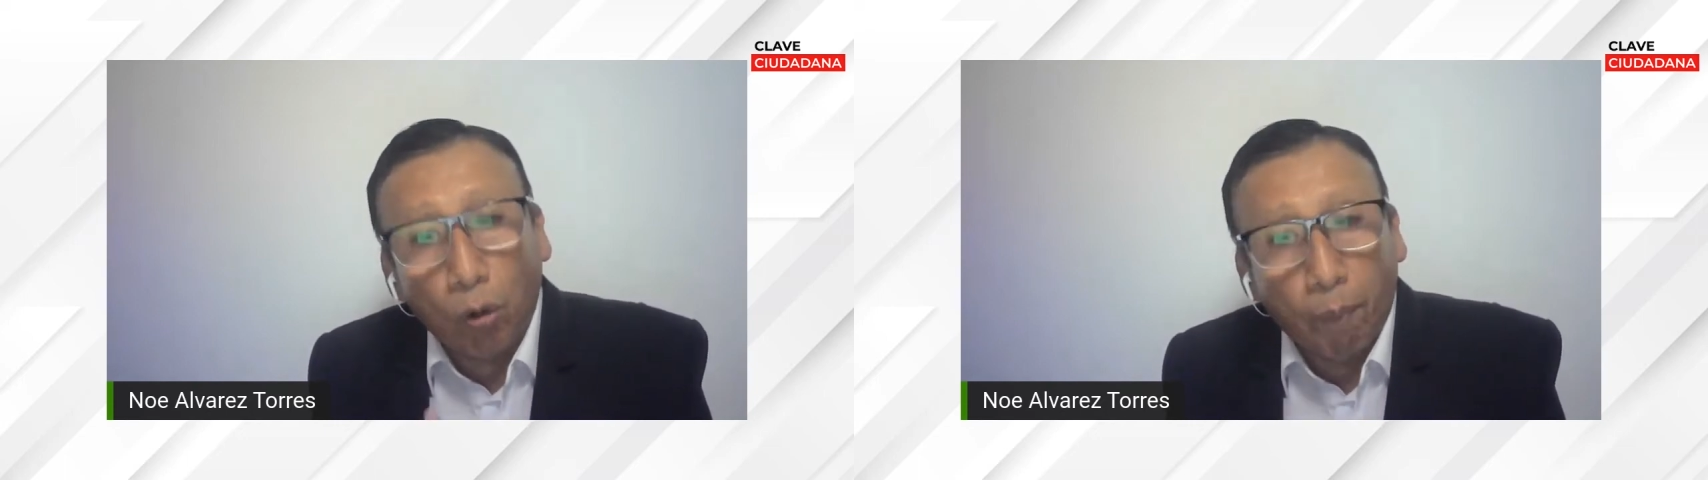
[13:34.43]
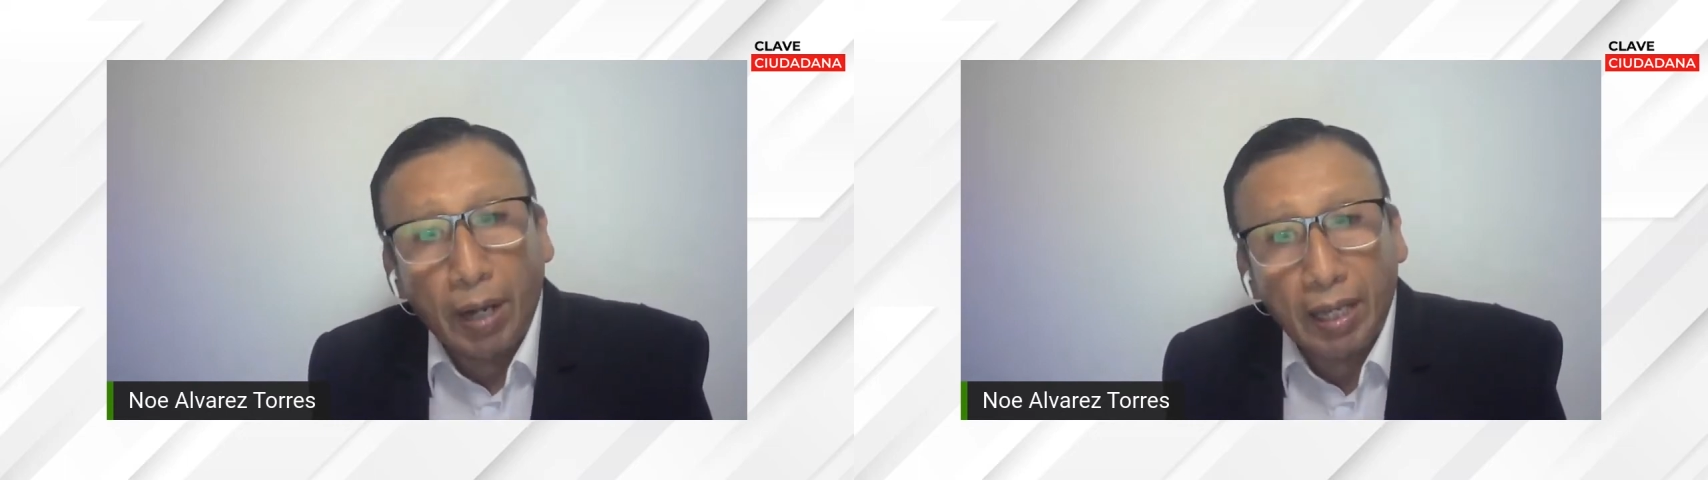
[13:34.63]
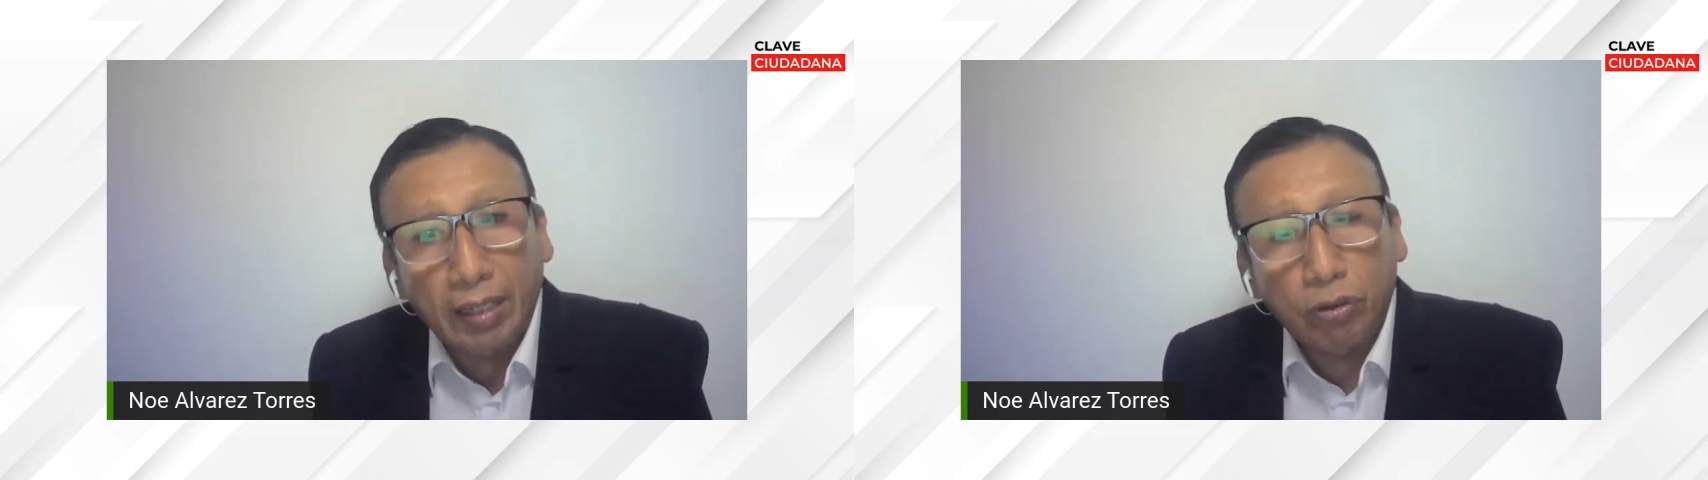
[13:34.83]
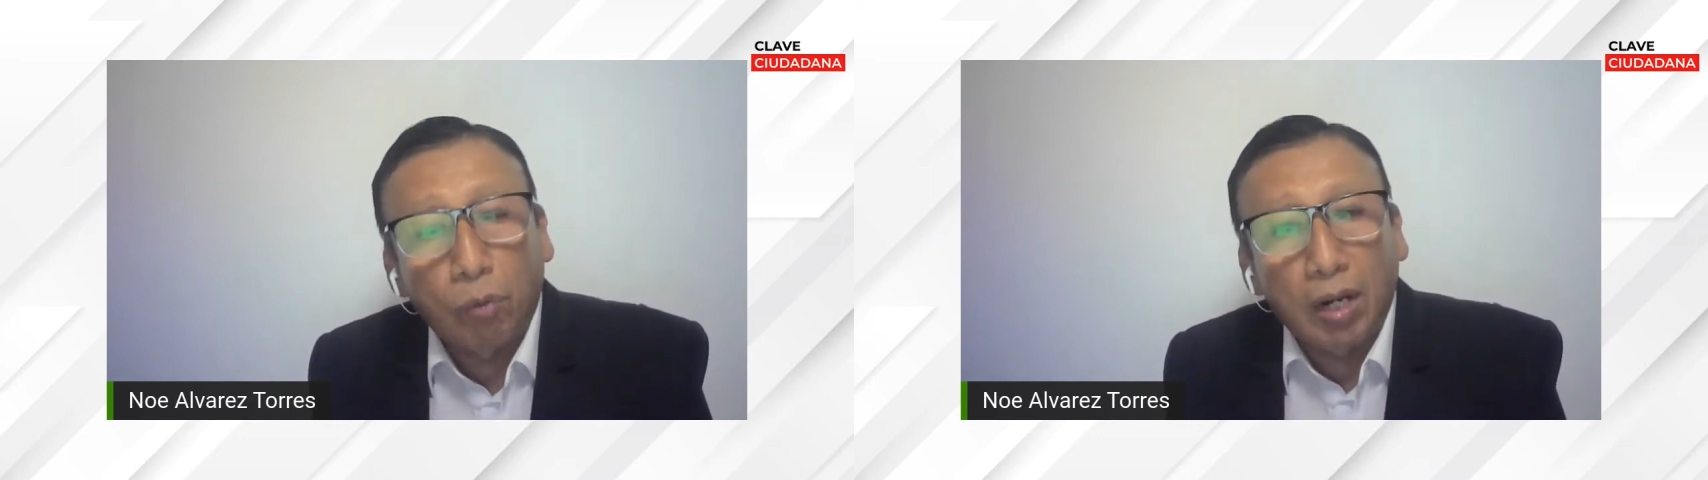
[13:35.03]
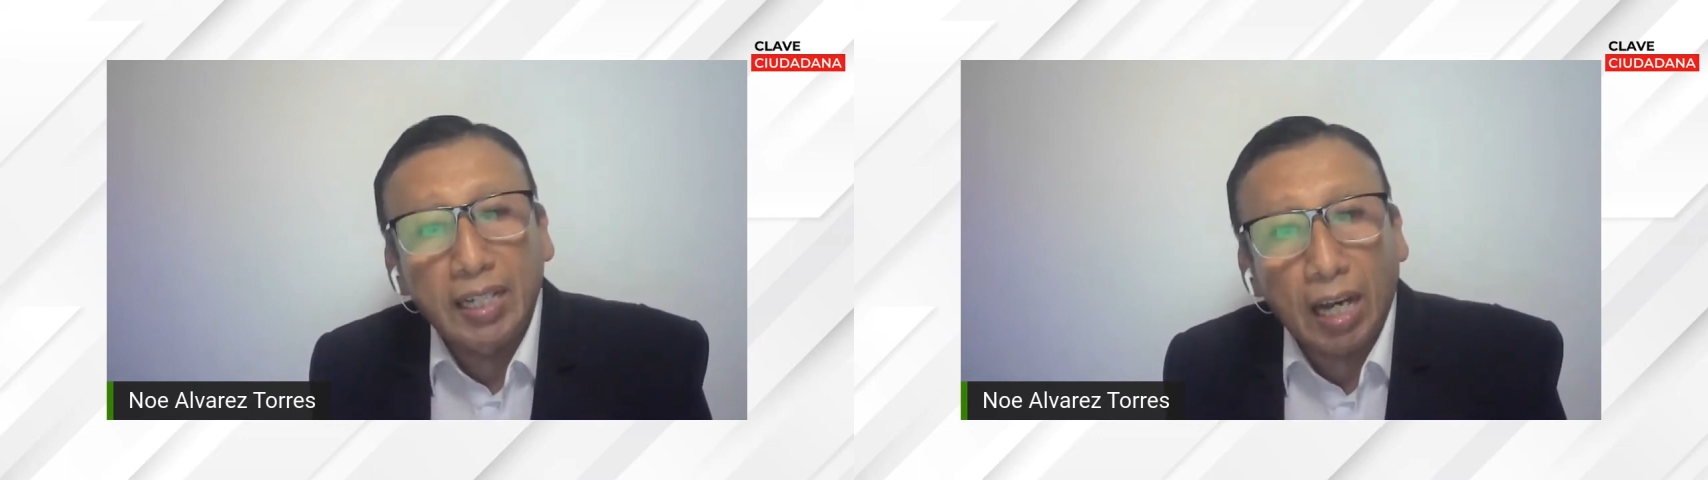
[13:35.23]
los padres
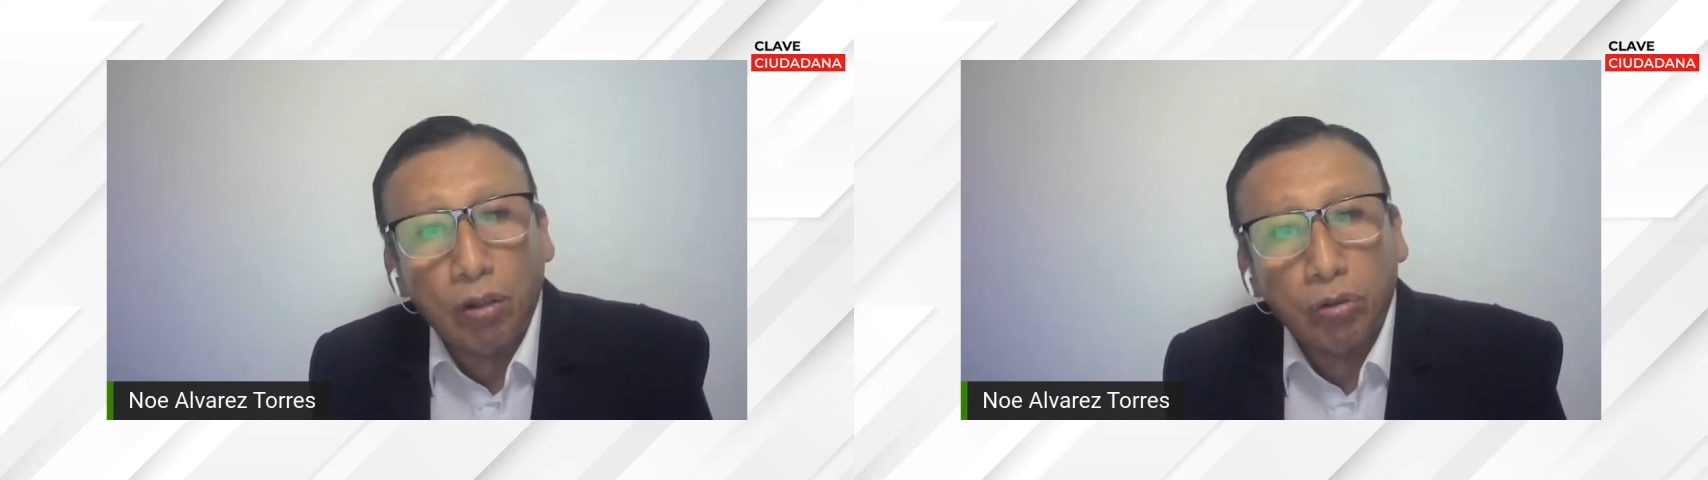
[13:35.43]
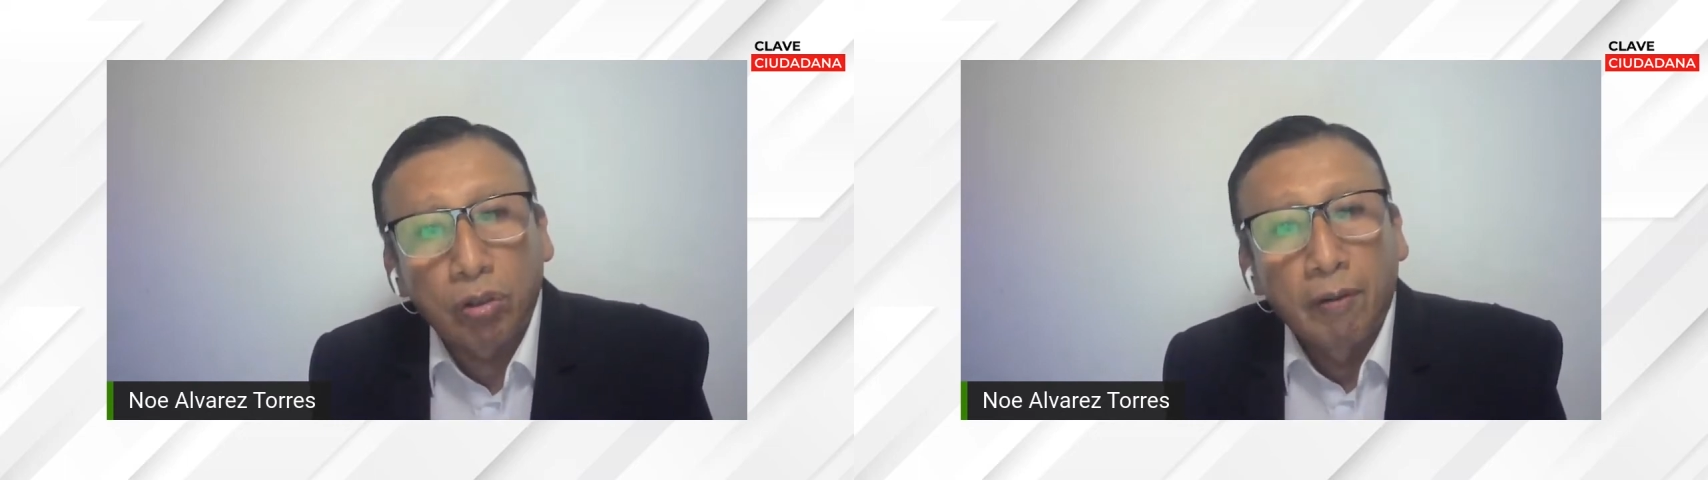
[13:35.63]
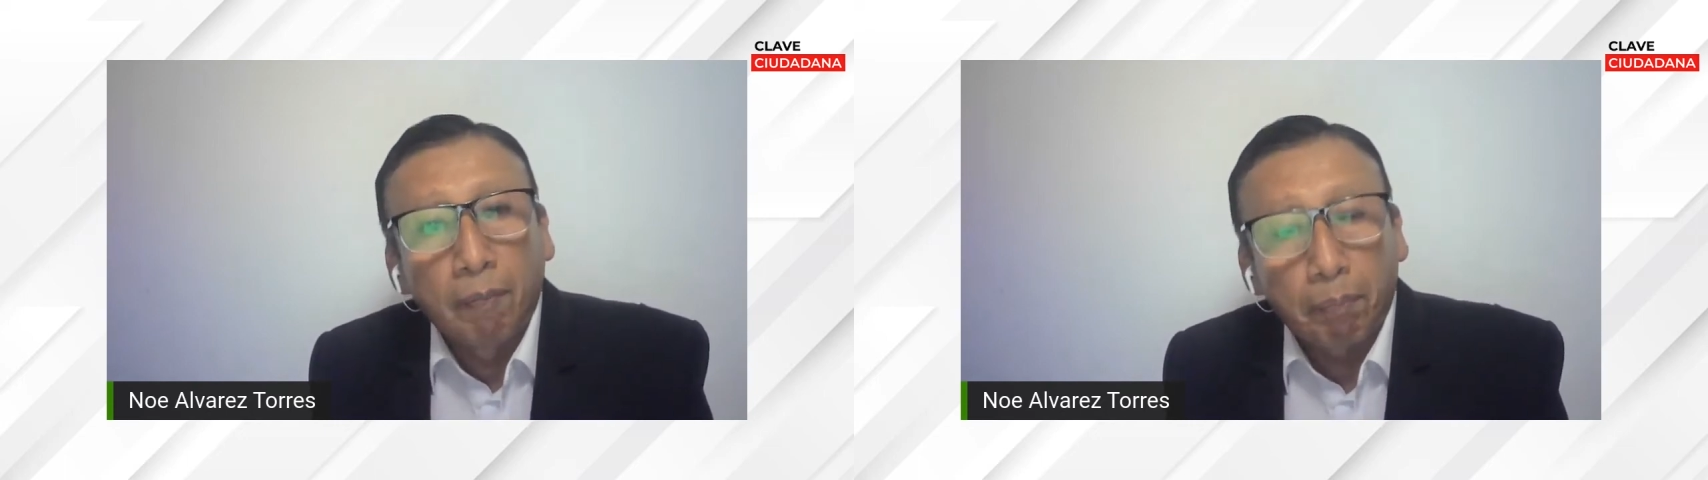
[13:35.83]
como aliados